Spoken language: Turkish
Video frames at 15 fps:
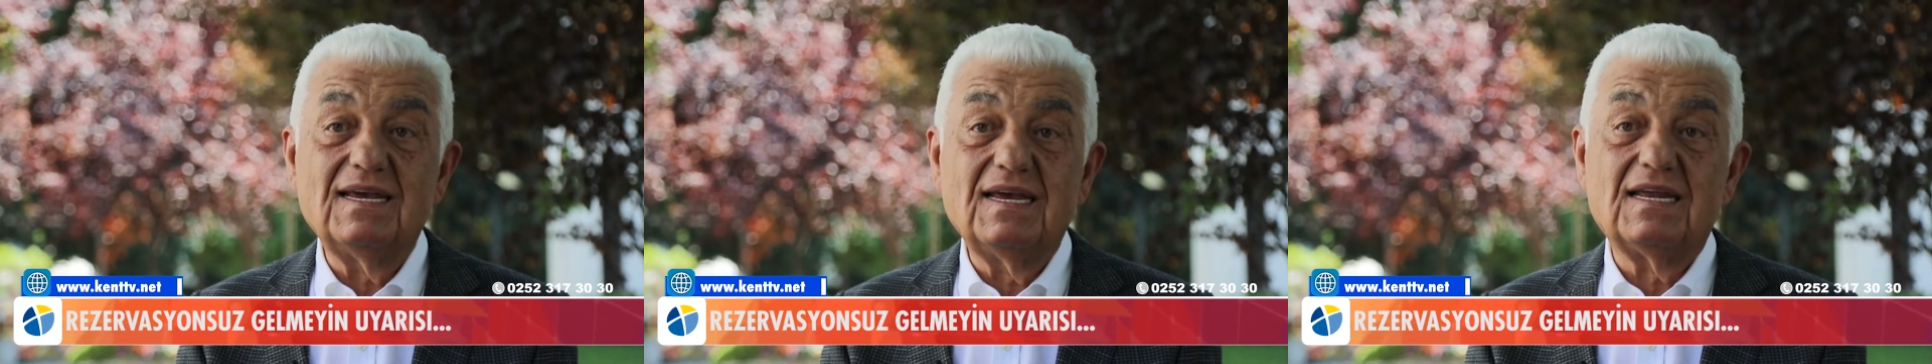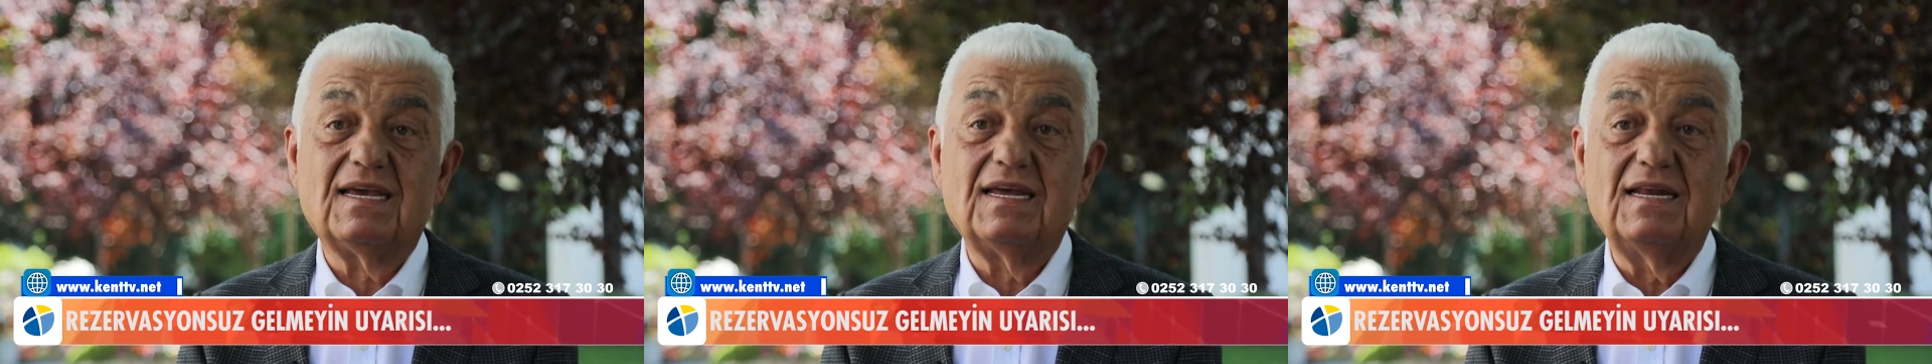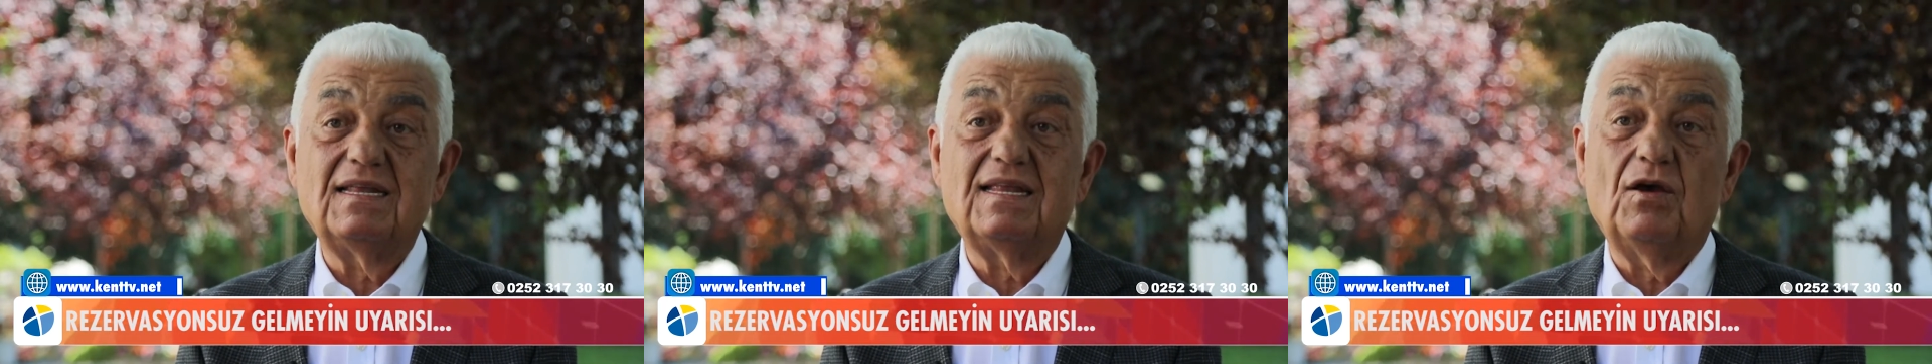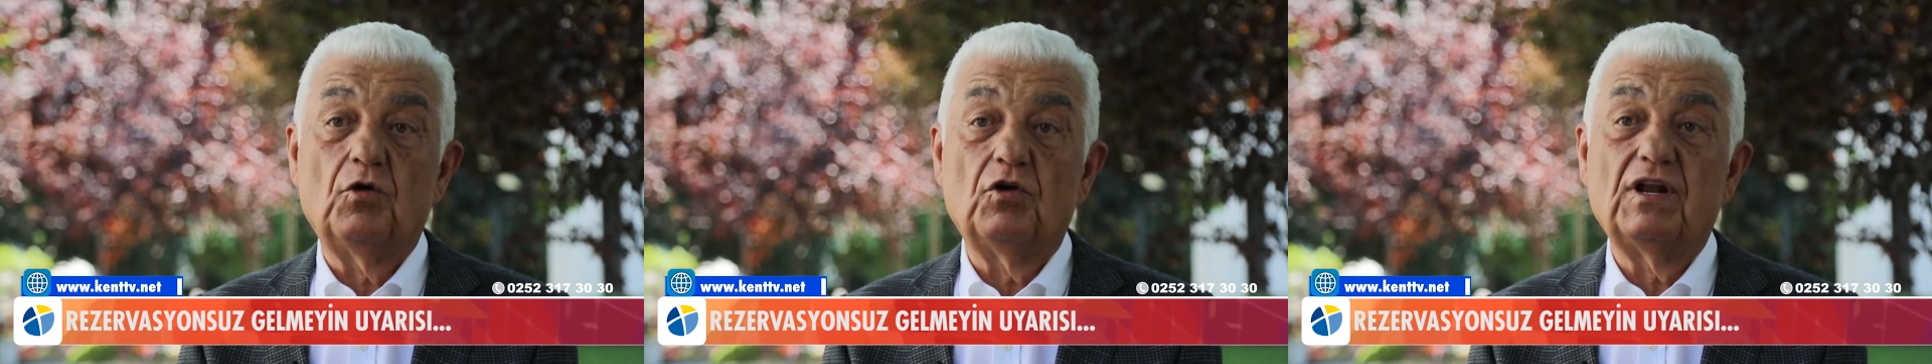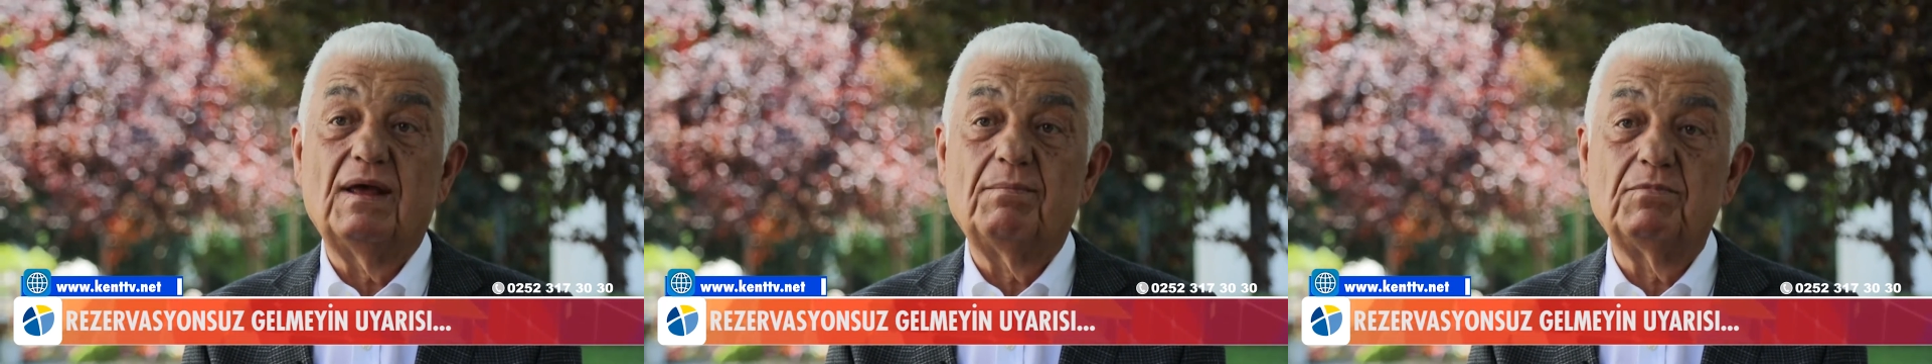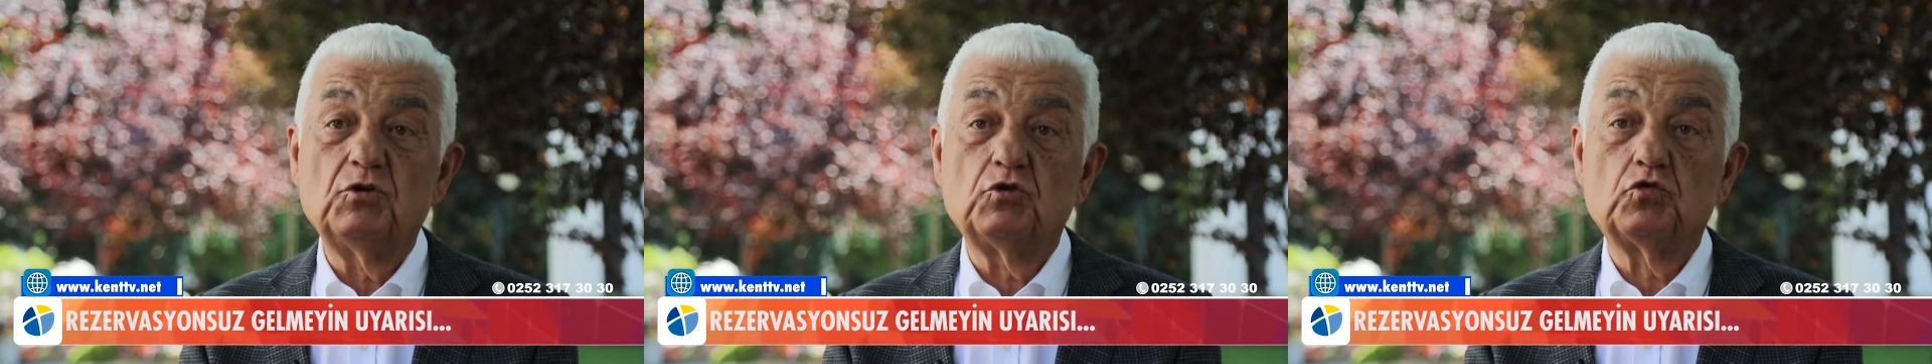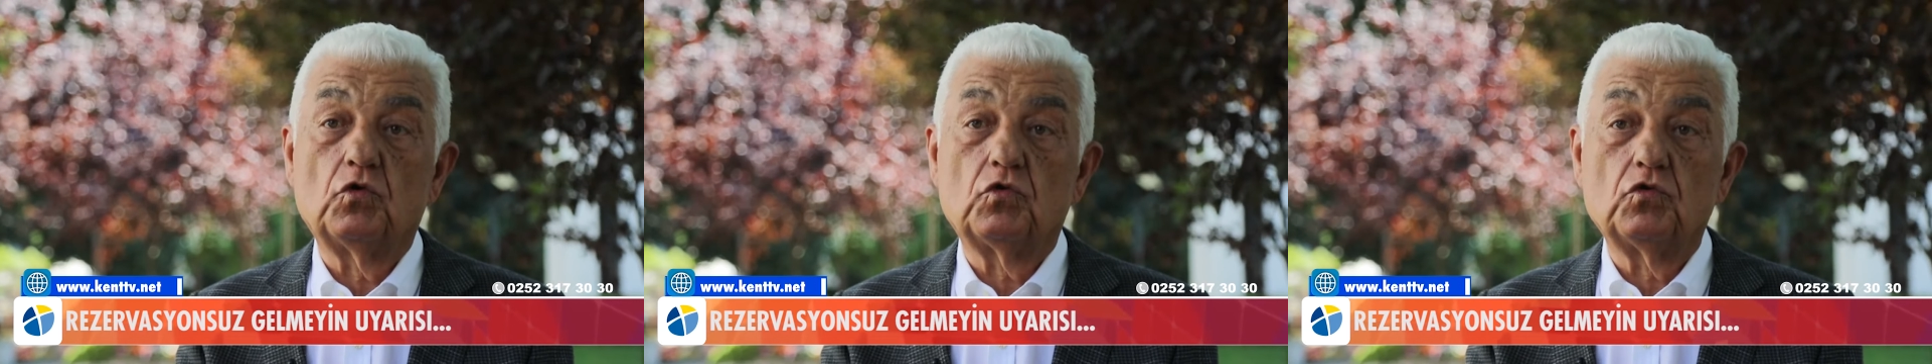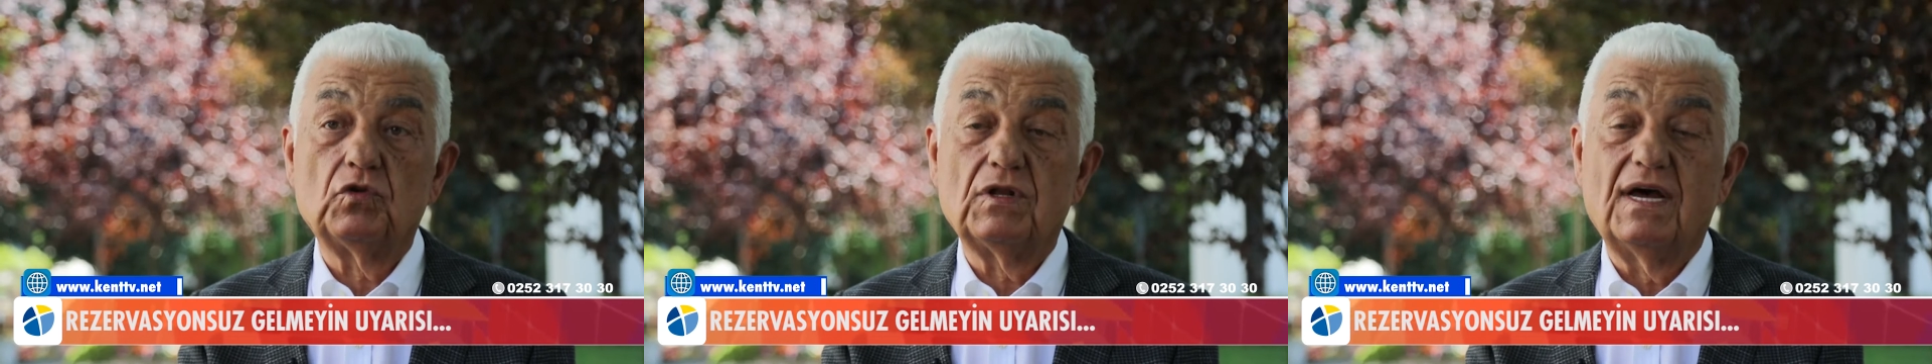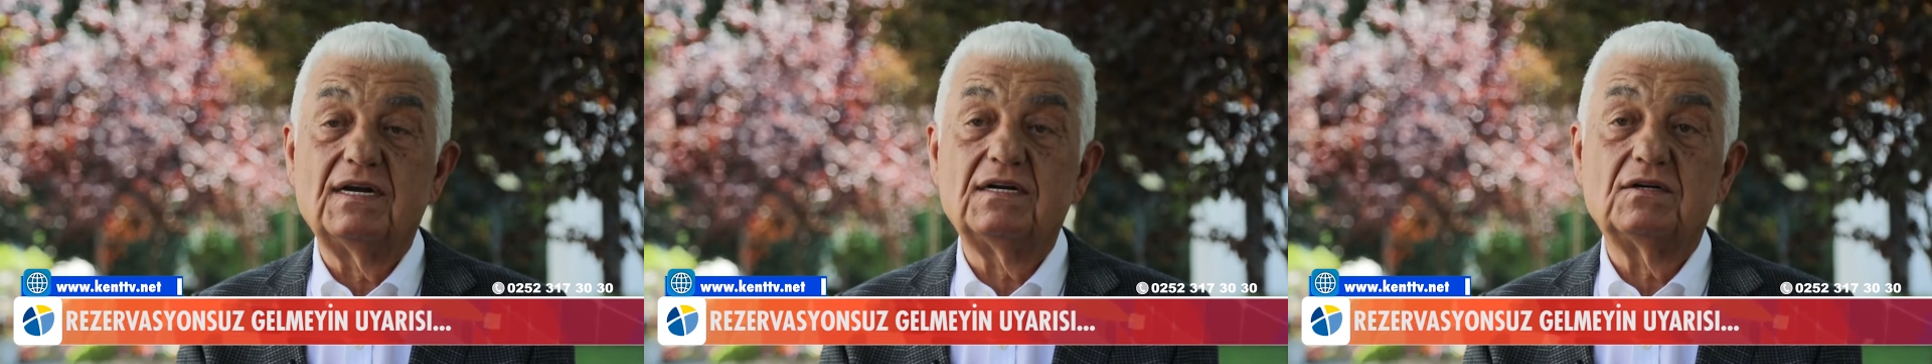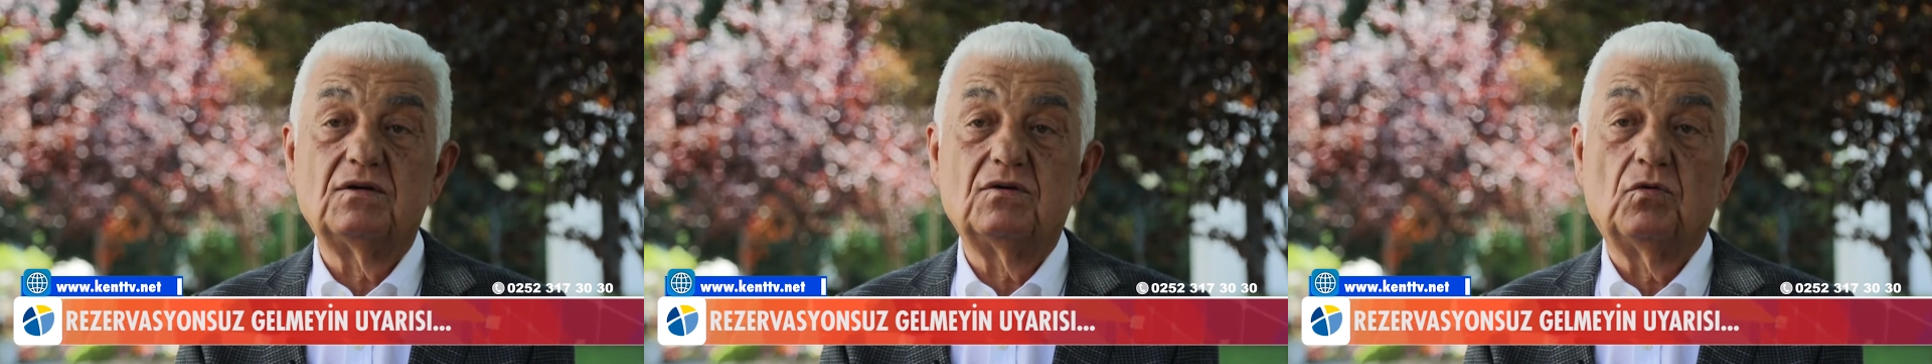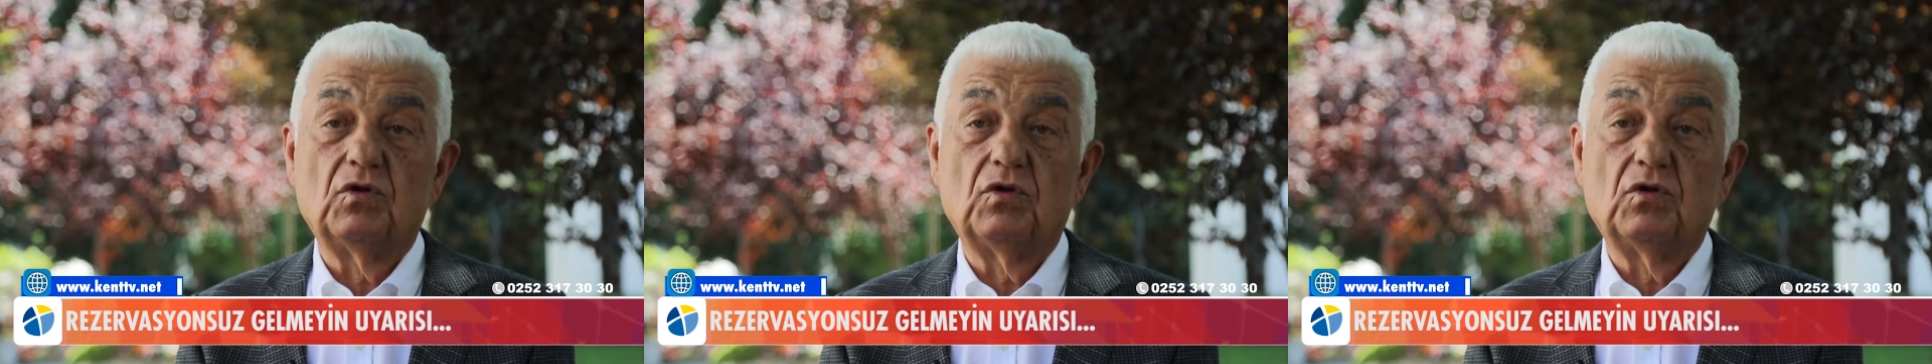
ilgili de önemli sorunlar